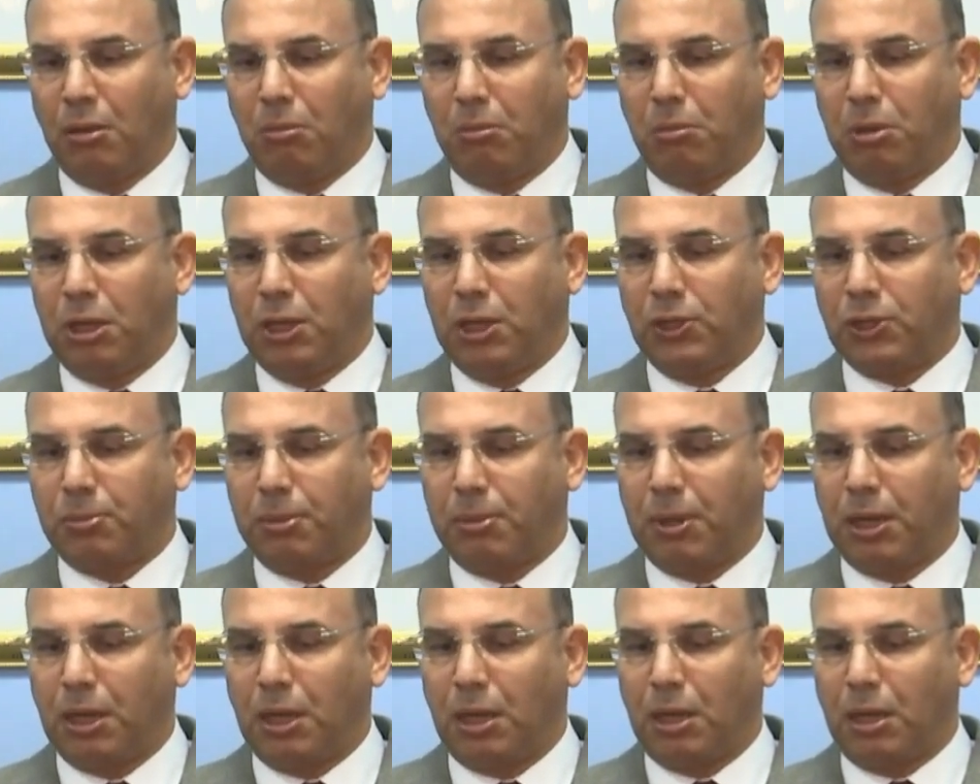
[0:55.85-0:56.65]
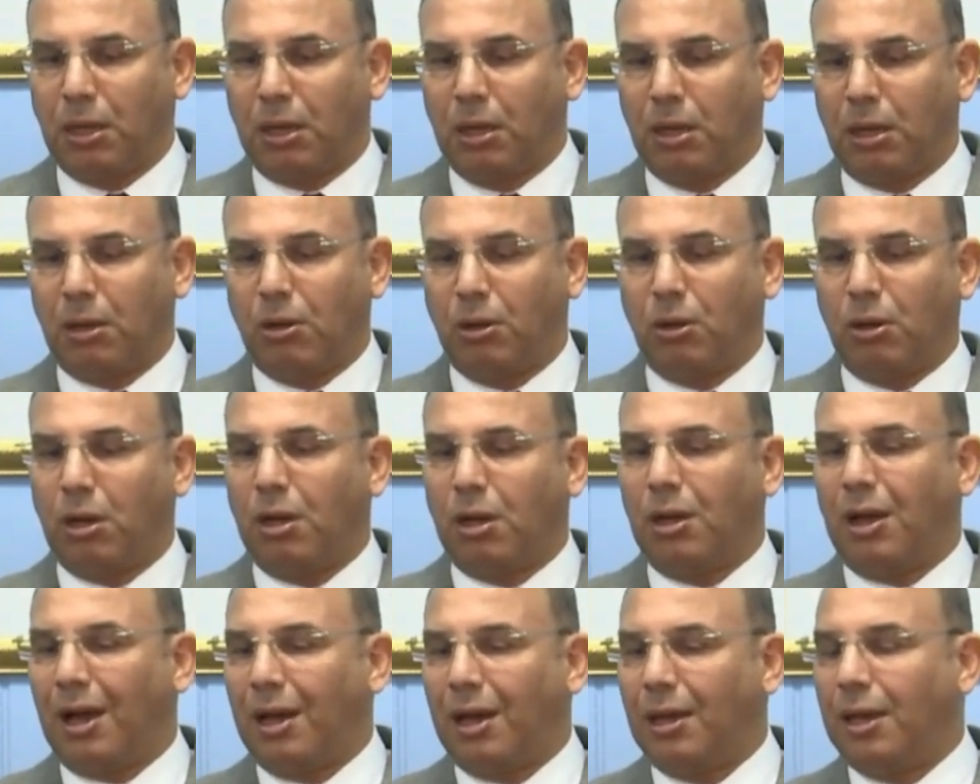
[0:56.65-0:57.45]
بالنسبه
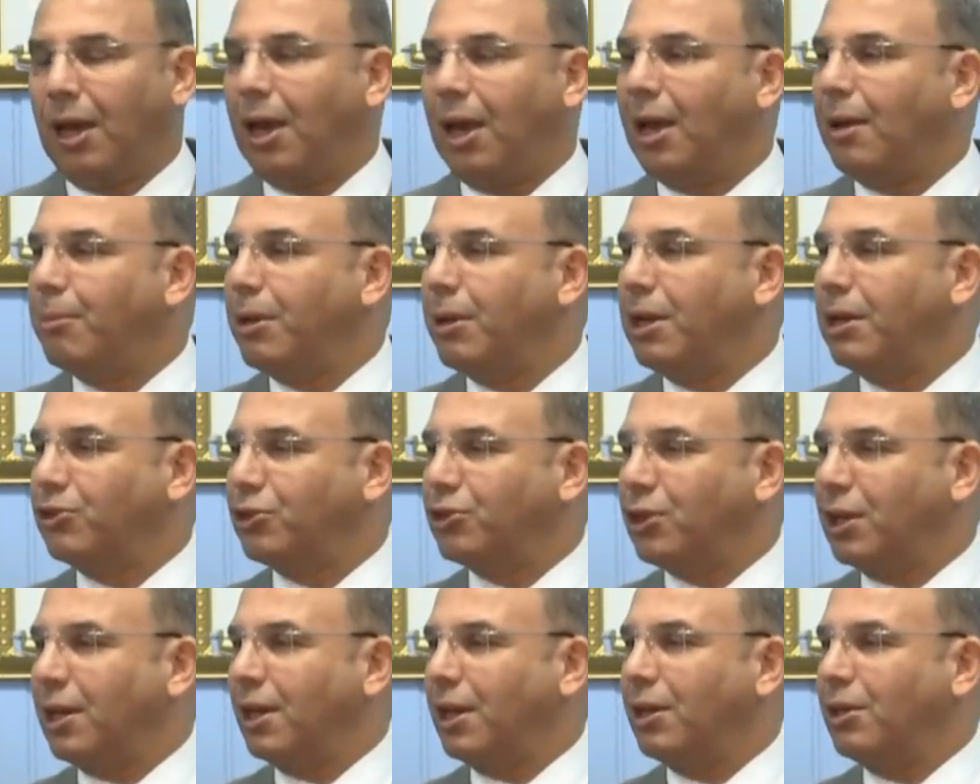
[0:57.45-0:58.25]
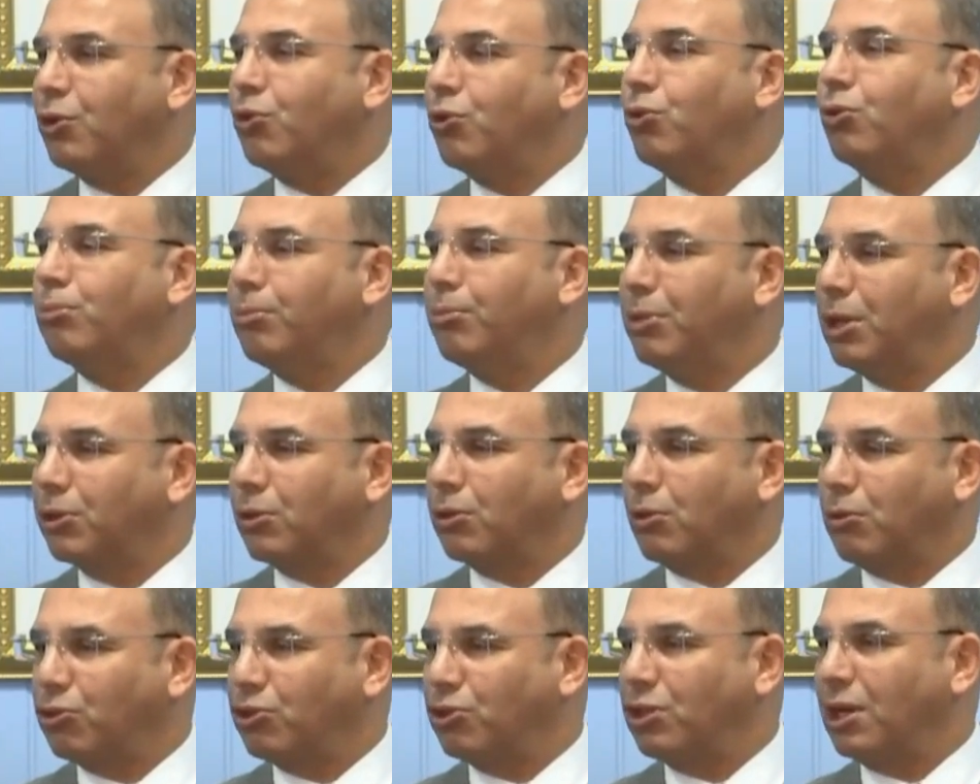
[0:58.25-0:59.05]
على امل ان شاء الله يكون
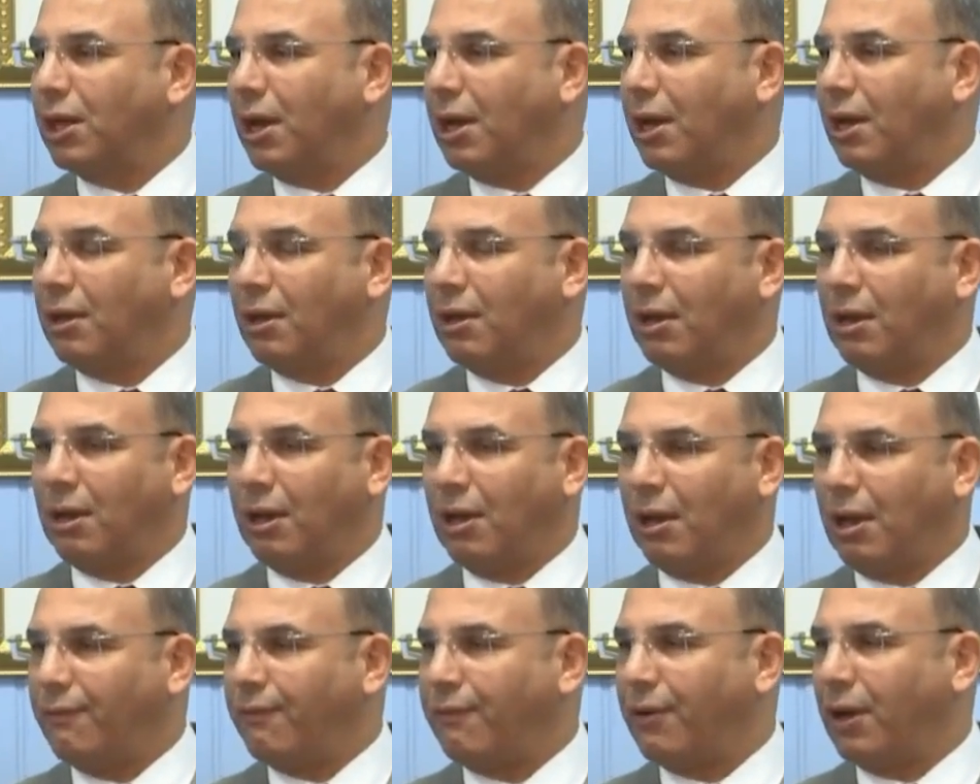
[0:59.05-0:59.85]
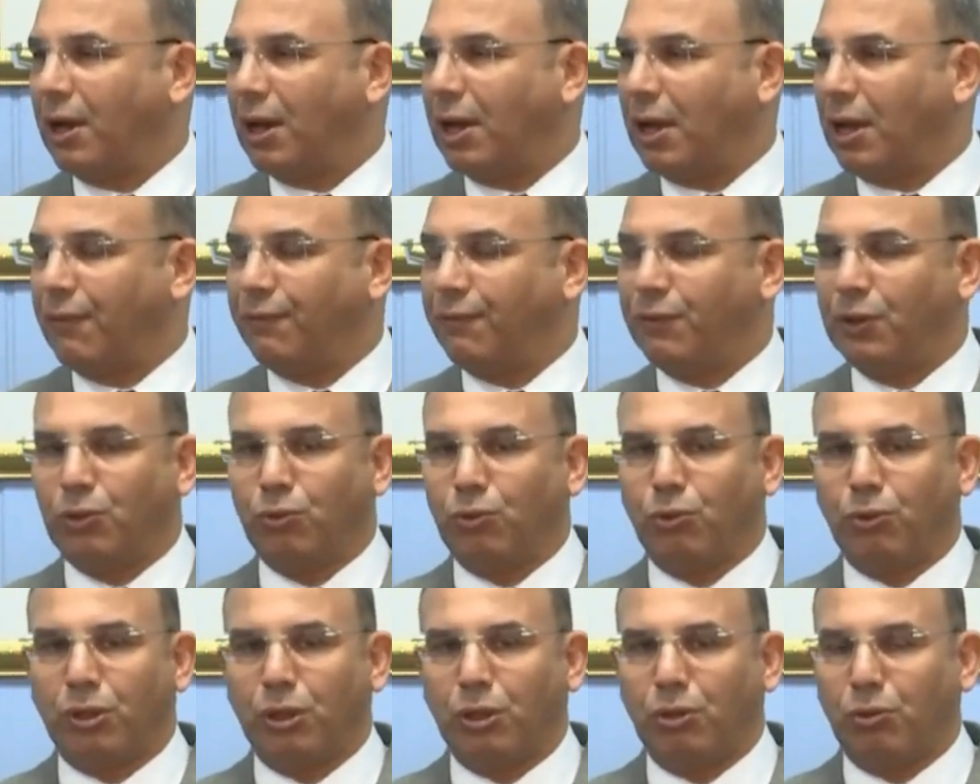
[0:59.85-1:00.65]
مترو ان شاء الله على افاق
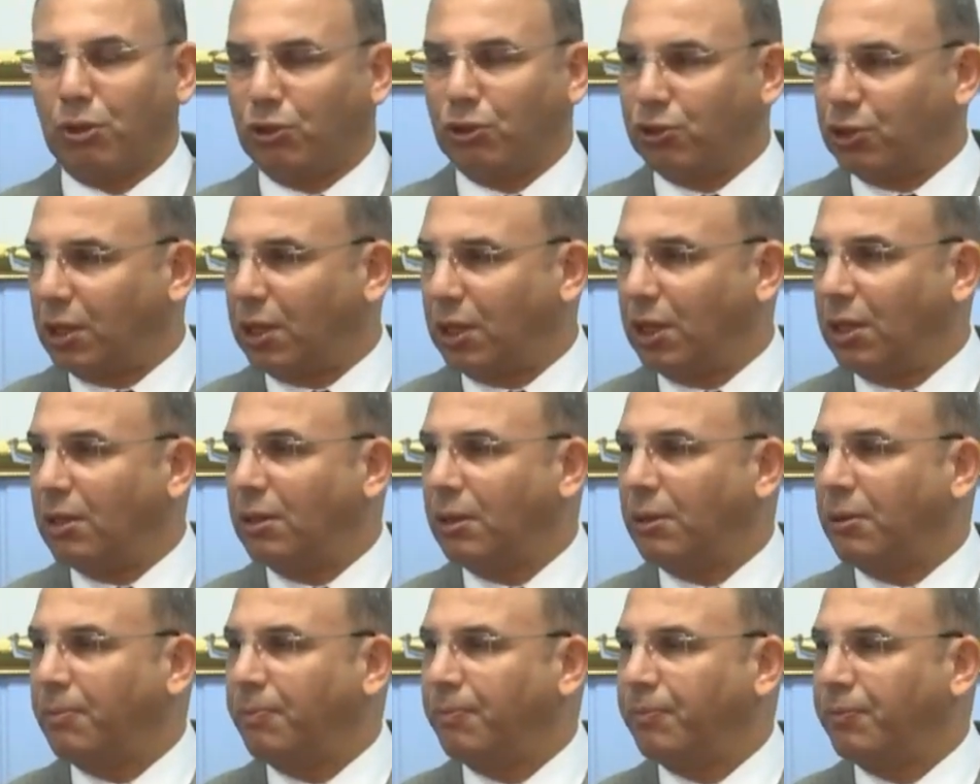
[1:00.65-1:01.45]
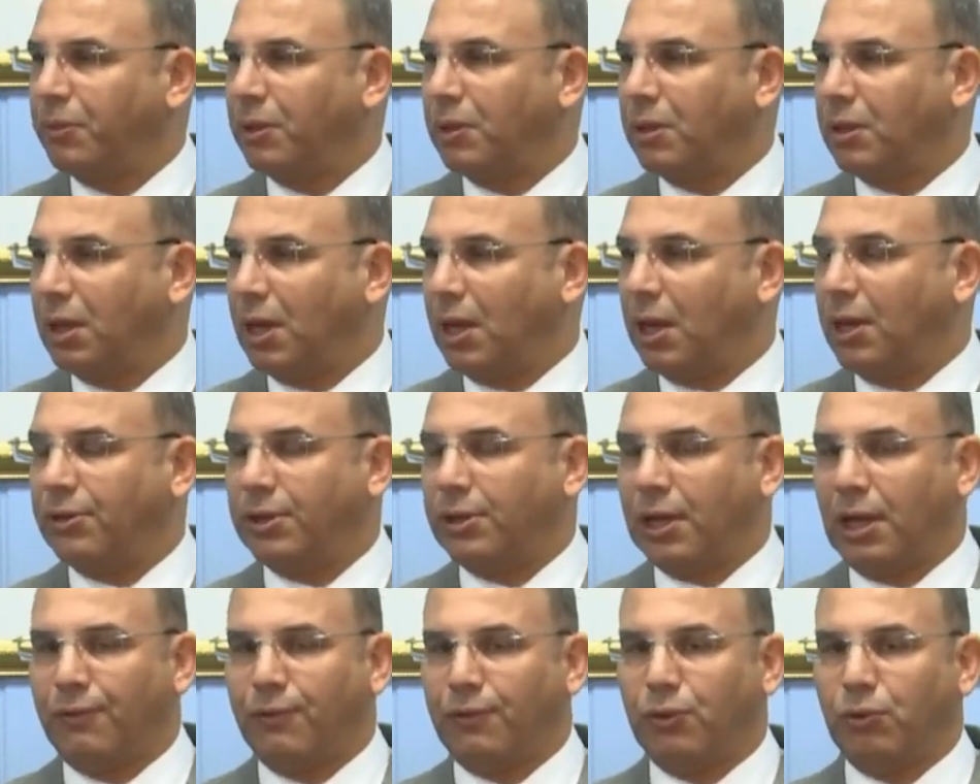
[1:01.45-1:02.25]
2022 نهايه
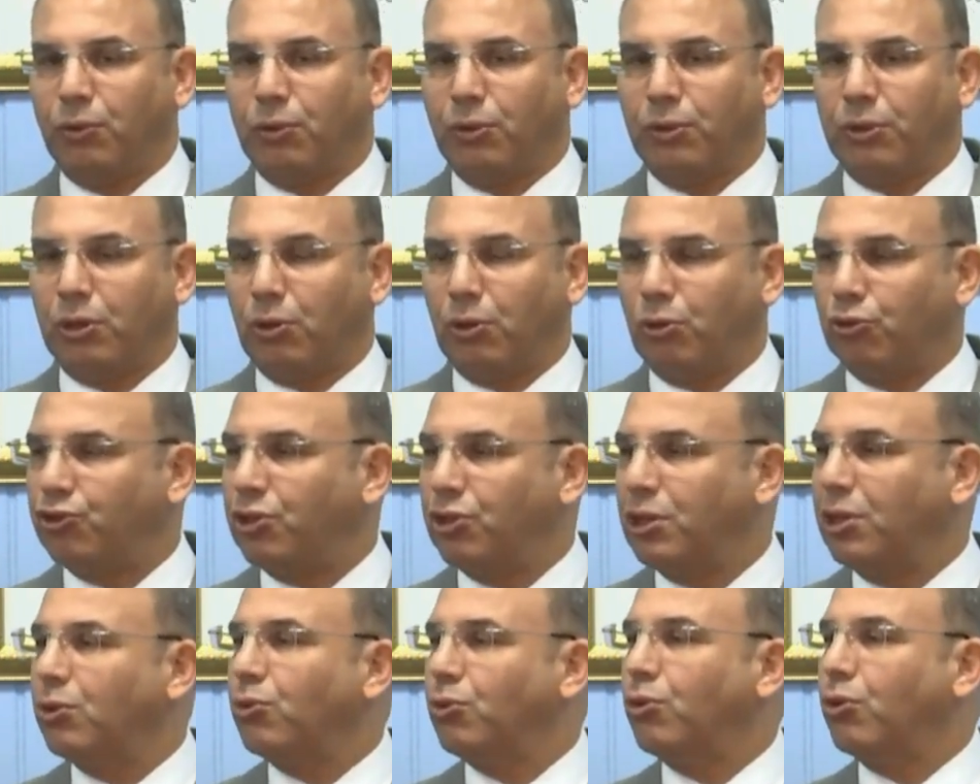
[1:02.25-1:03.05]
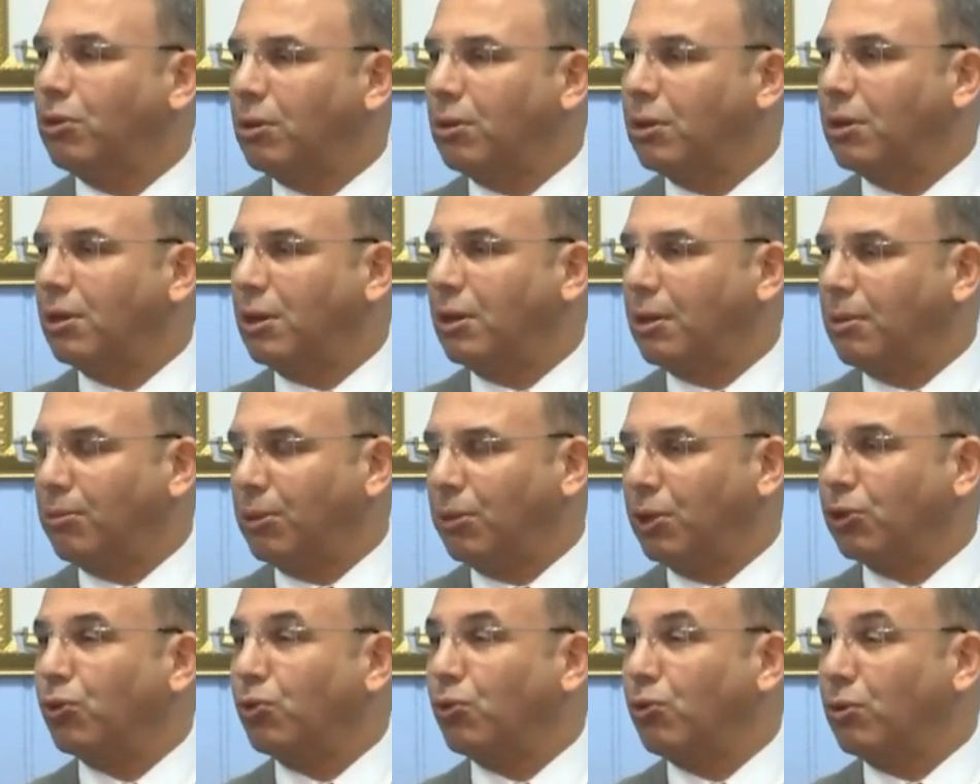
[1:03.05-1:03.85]
2022 يكون
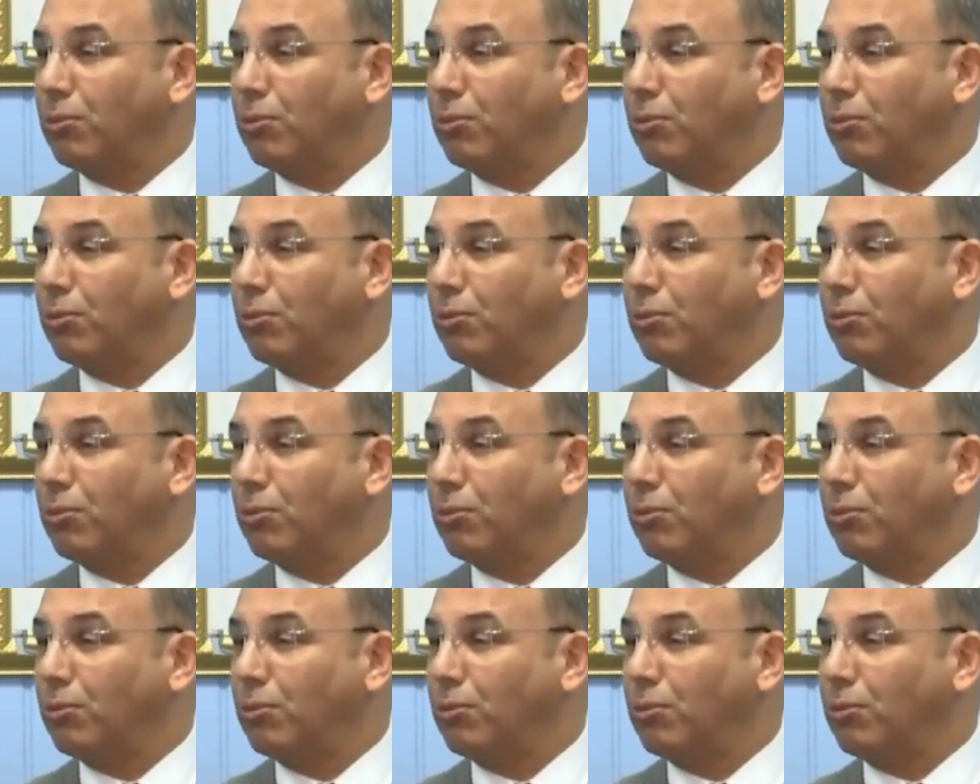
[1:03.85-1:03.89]
المترو